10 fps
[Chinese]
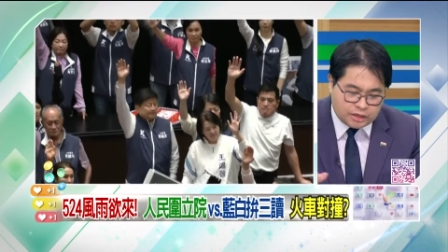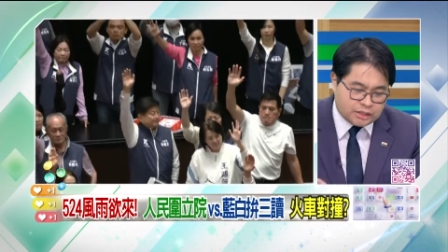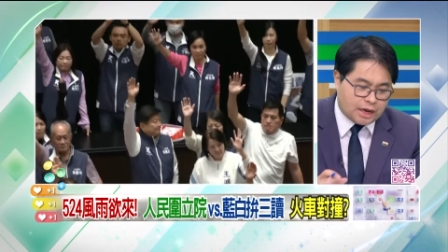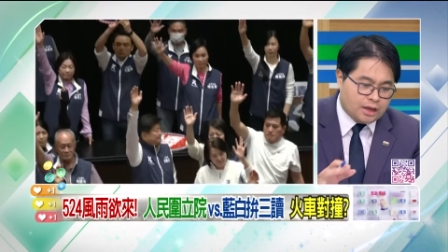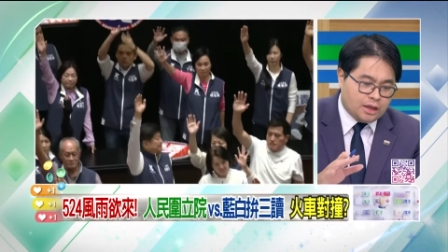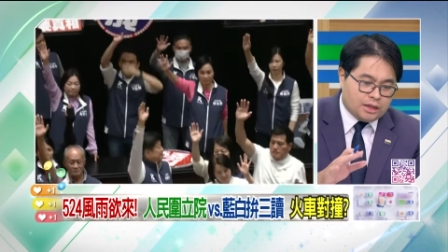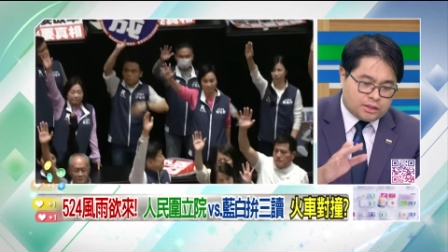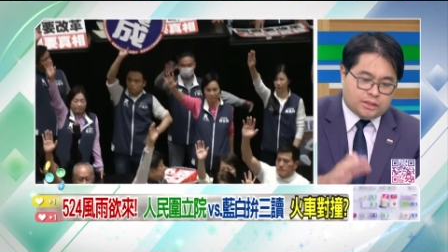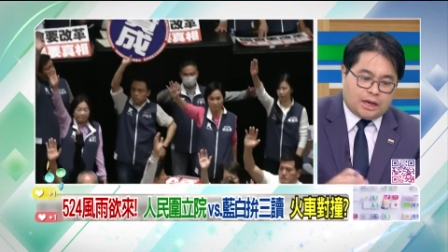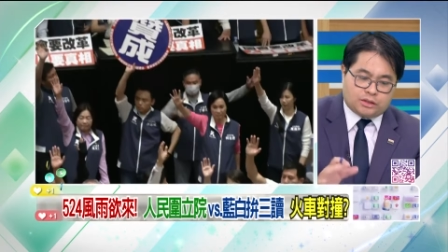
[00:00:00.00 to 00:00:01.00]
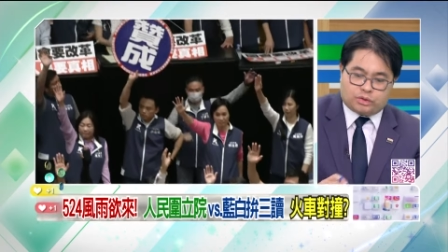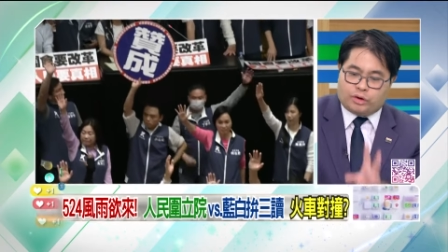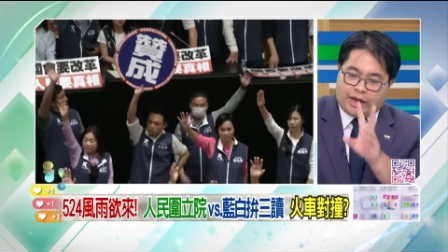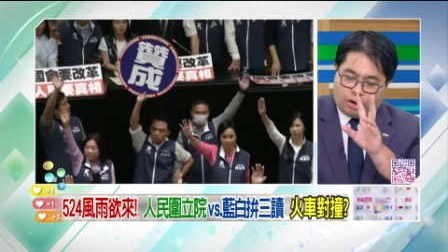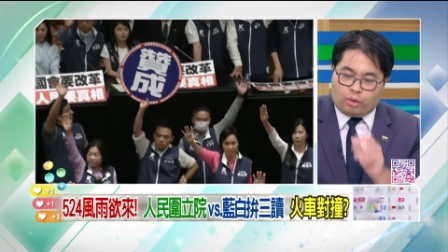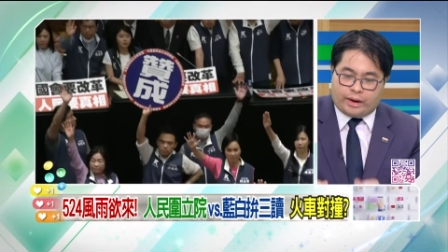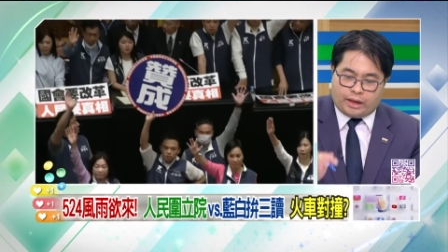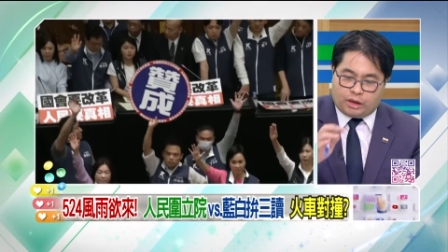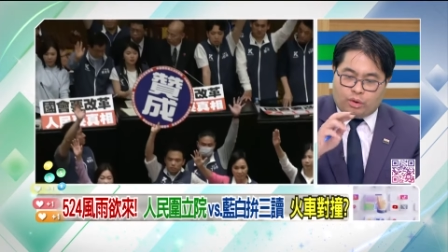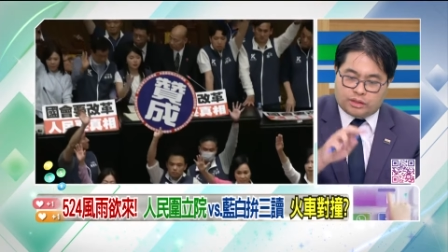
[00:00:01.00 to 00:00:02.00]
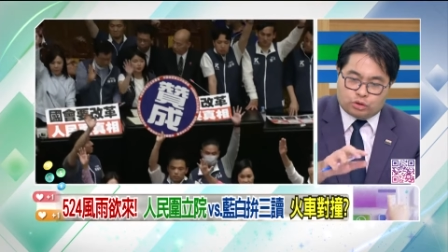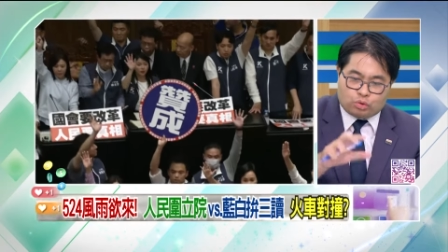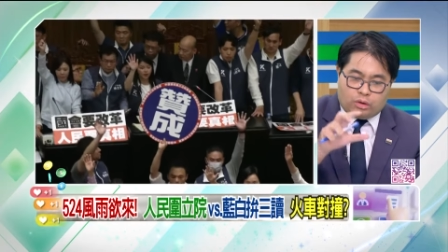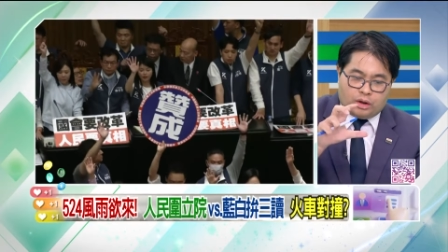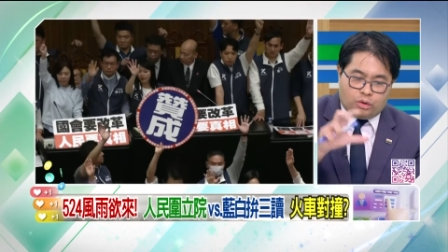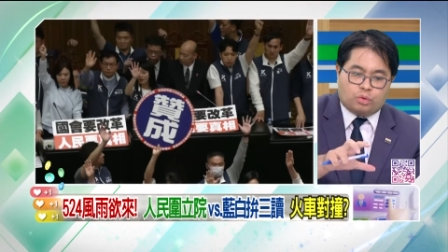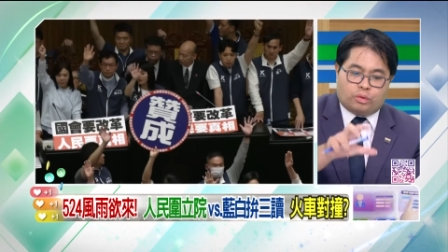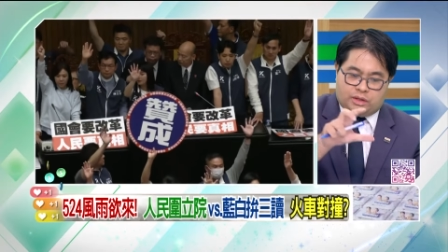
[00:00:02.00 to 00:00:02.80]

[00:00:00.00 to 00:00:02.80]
下，事实查核中心有两块啦，一块是说如果你